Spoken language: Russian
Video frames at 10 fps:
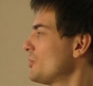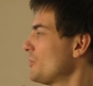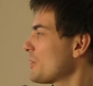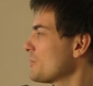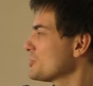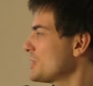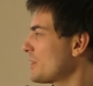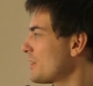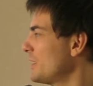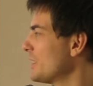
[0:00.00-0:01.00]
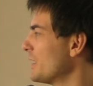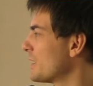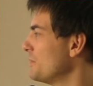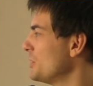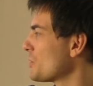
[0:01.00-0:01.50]
0,86,
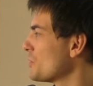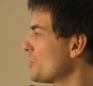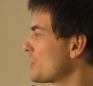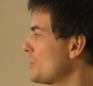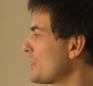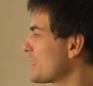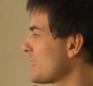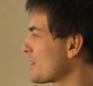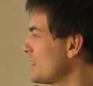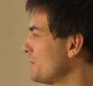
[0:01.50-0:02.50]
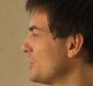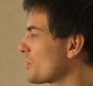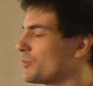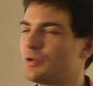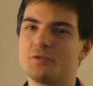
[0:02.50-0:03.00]
Y минус 0,40, а Z
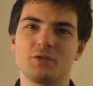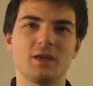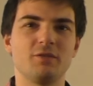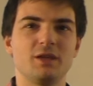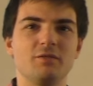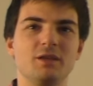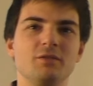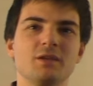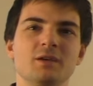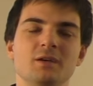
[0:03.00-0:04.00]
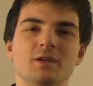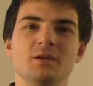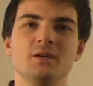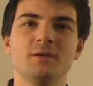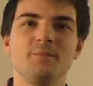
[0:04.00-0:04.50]
минус 0,999.
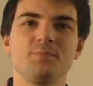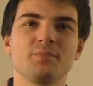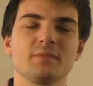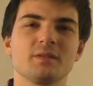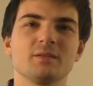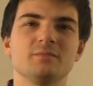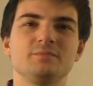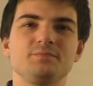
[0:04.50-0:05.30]
Тенденция, то, что они